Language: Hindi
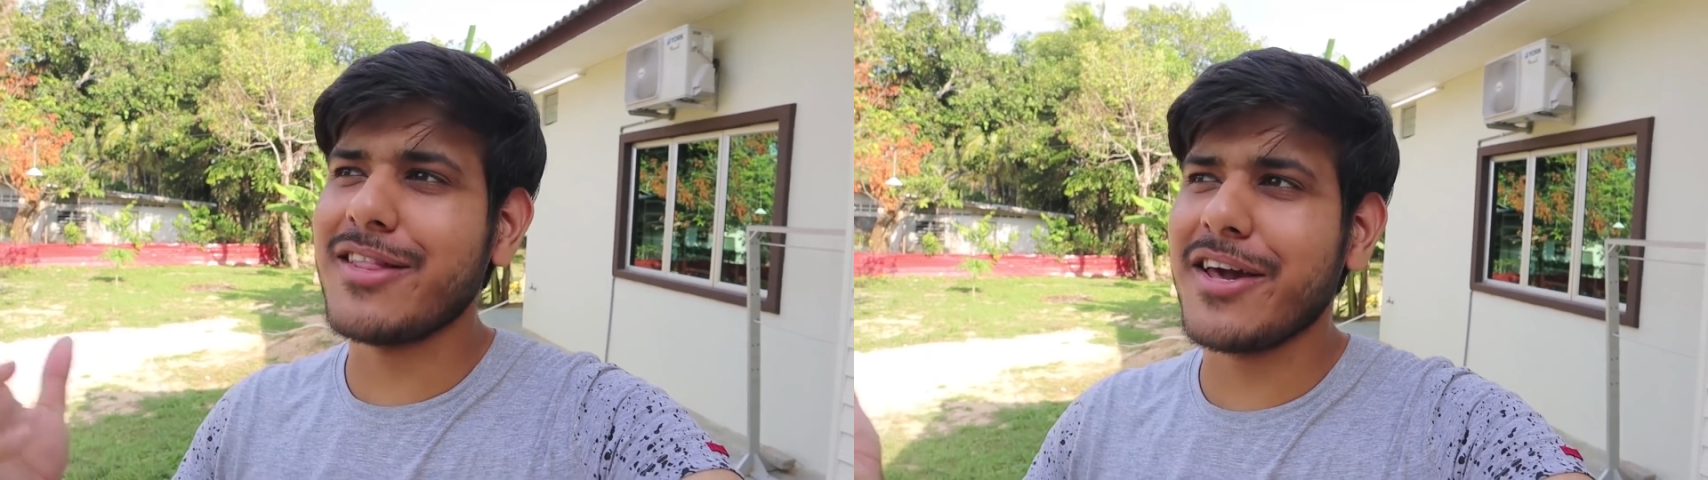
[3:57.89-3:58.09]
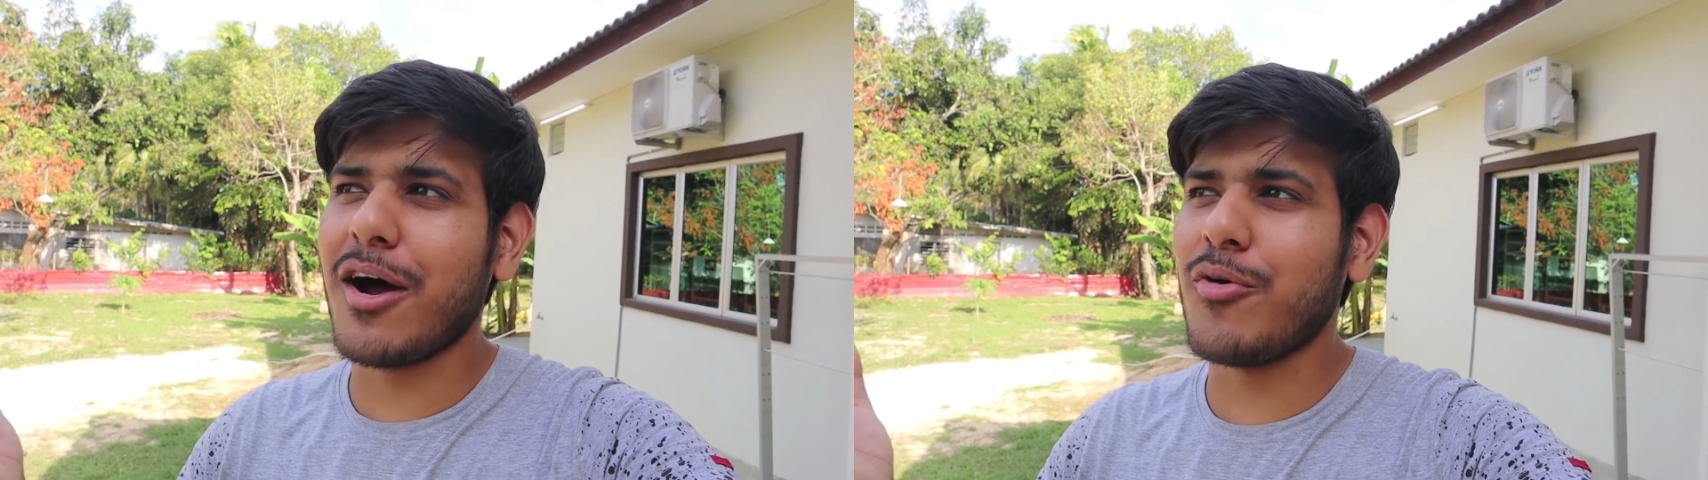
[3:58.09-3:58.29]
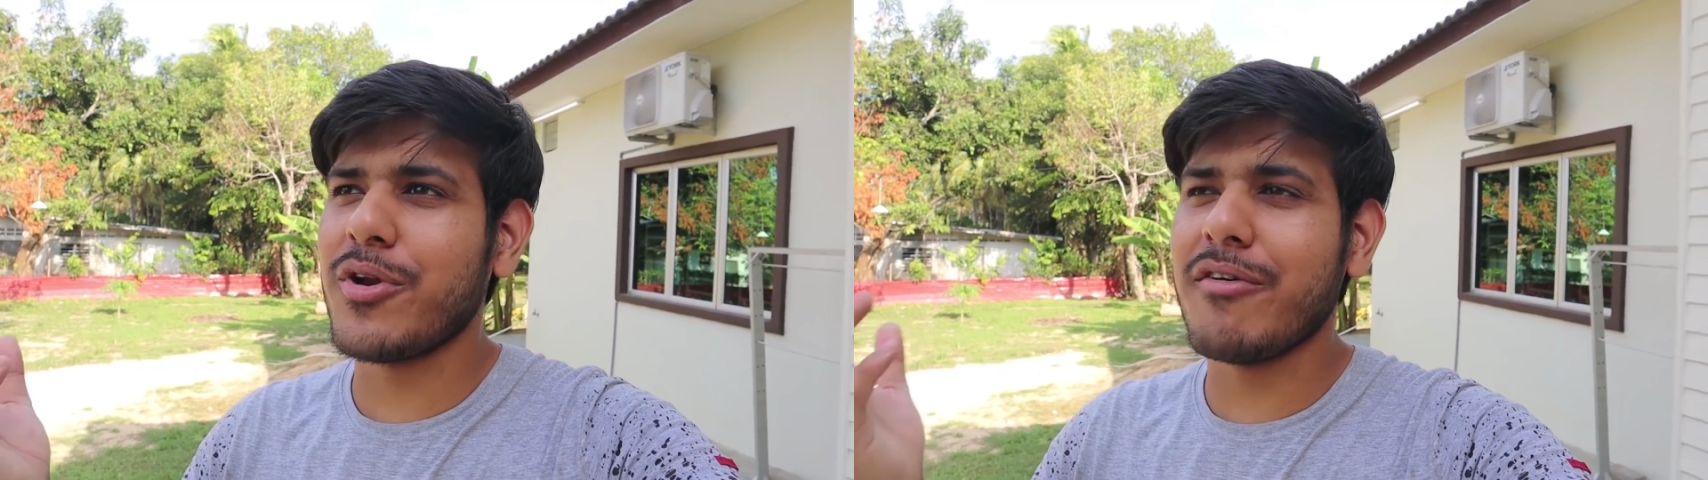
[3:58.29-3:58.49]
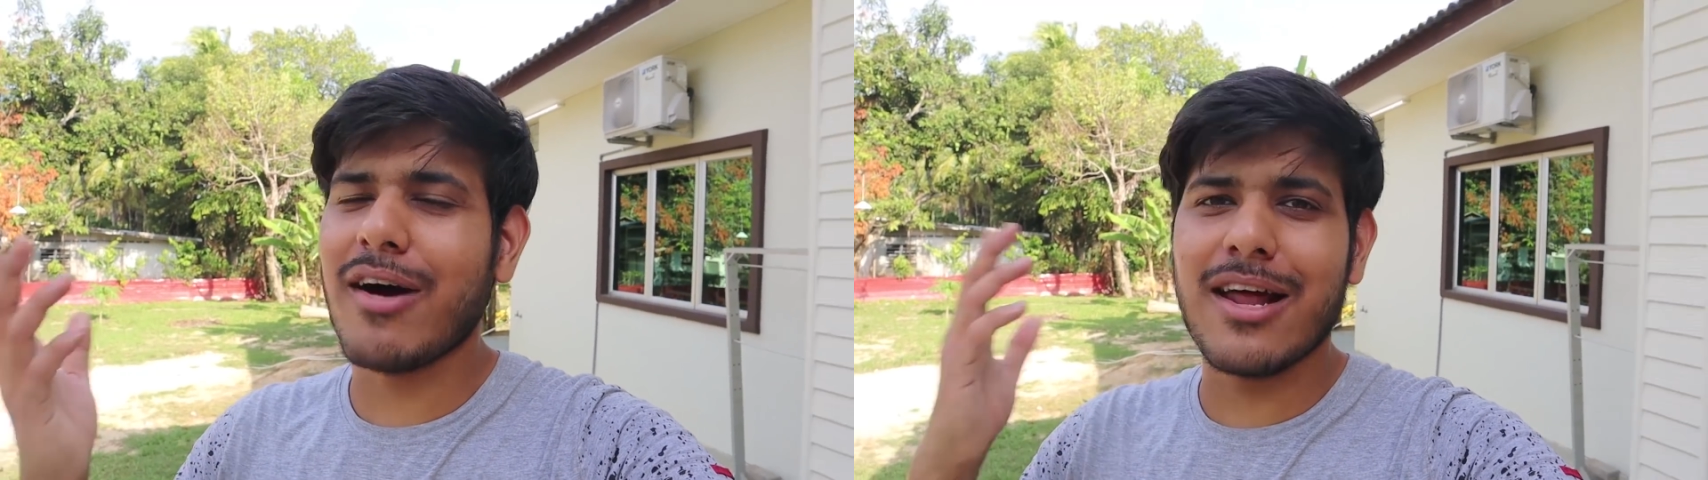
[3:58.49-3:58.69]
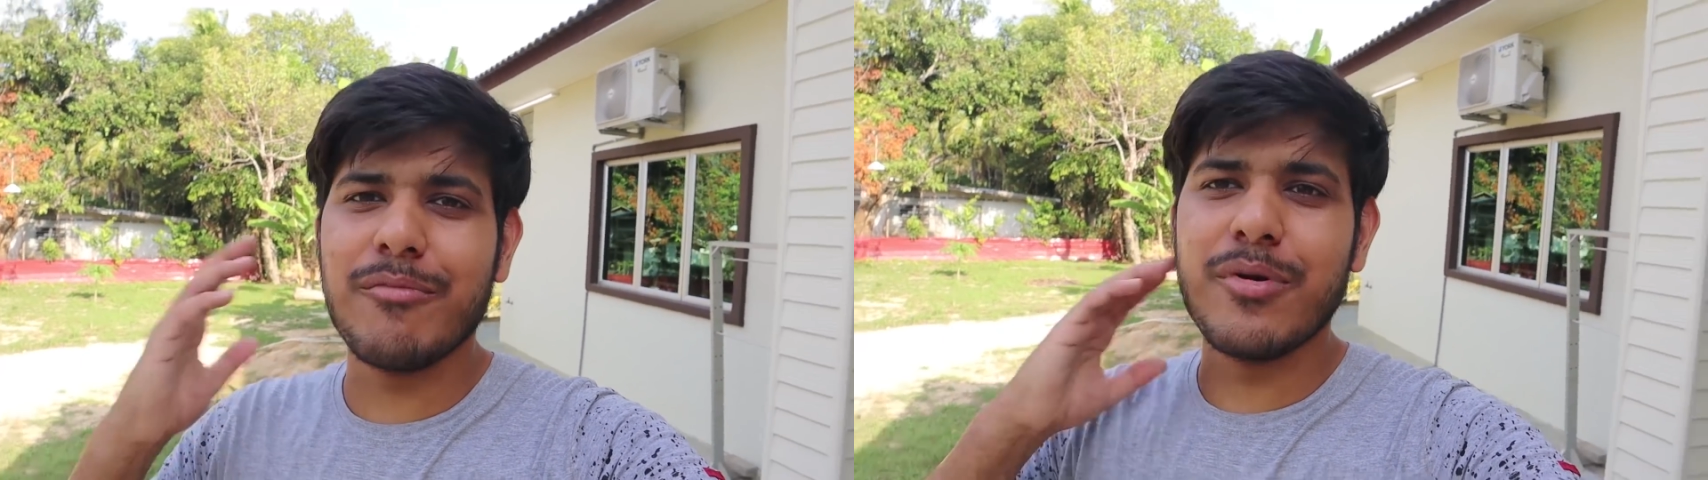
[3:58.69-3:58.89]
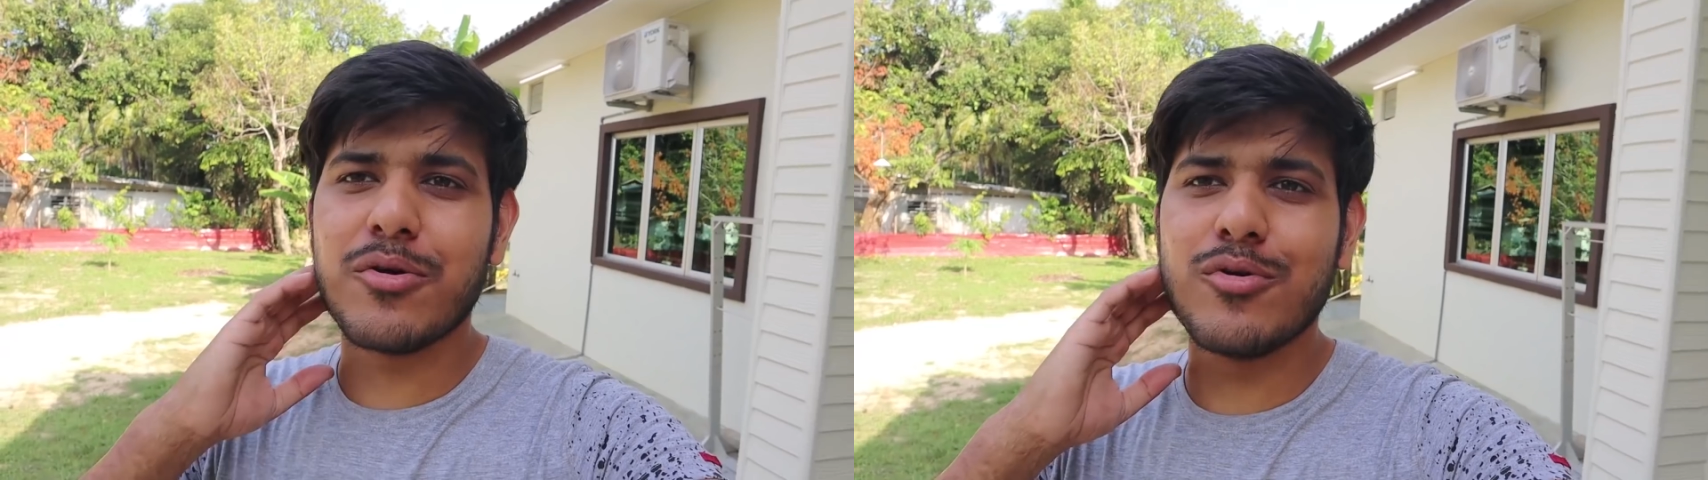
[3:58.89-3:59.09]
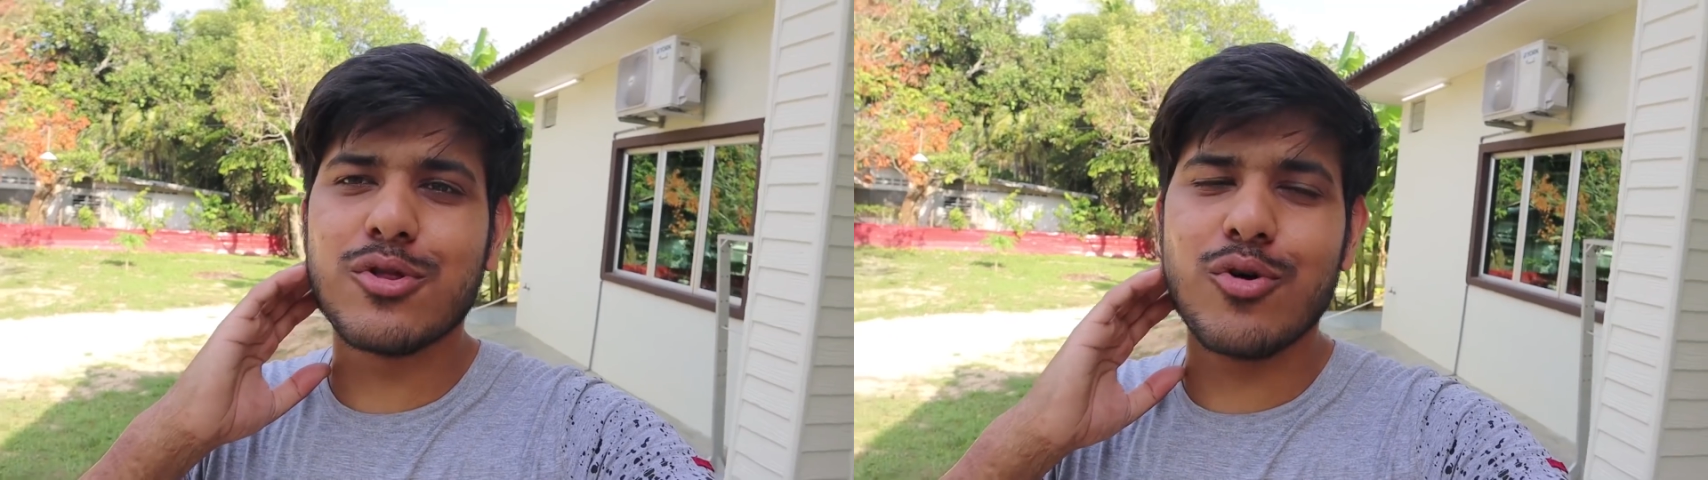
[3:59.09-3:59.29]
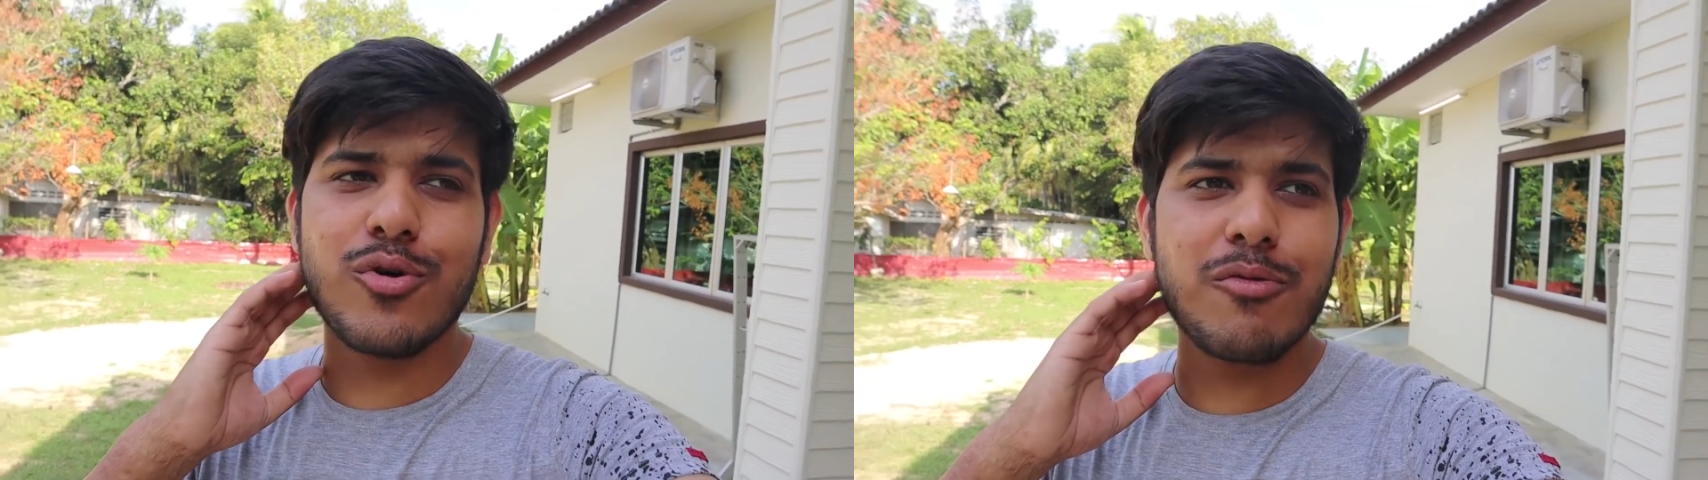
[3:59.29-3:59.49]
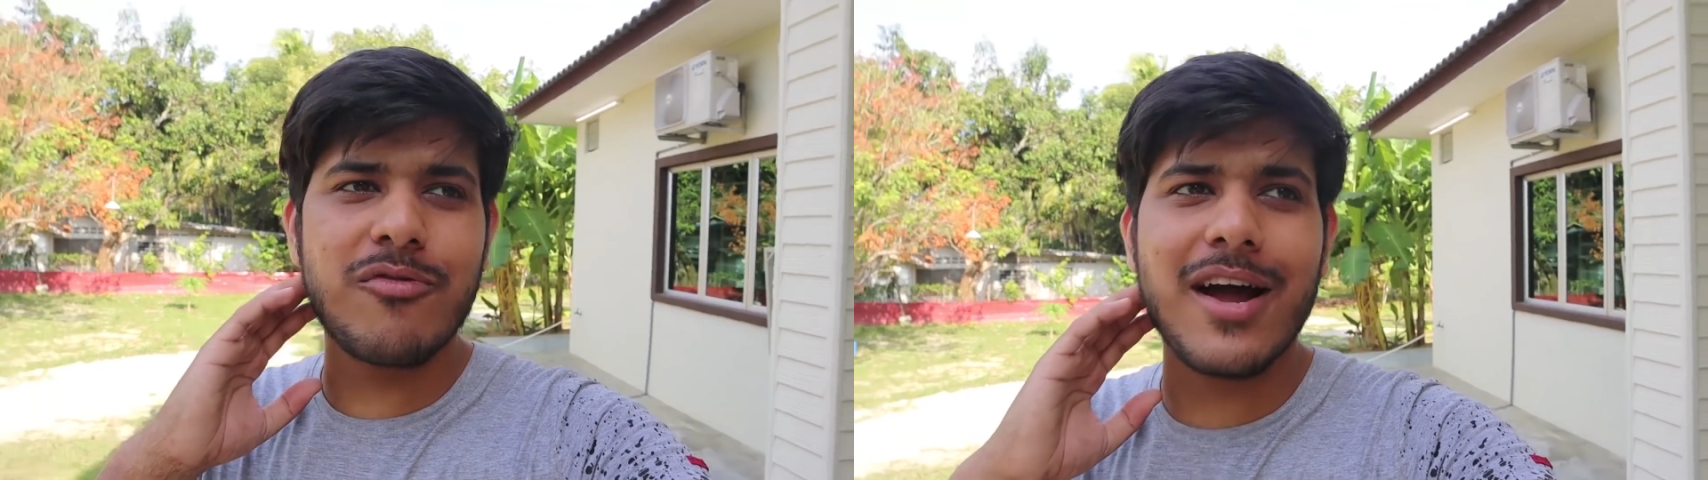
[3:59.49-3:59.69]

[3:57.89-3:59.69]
अंधेरा होने वाला है बिल्कुल तो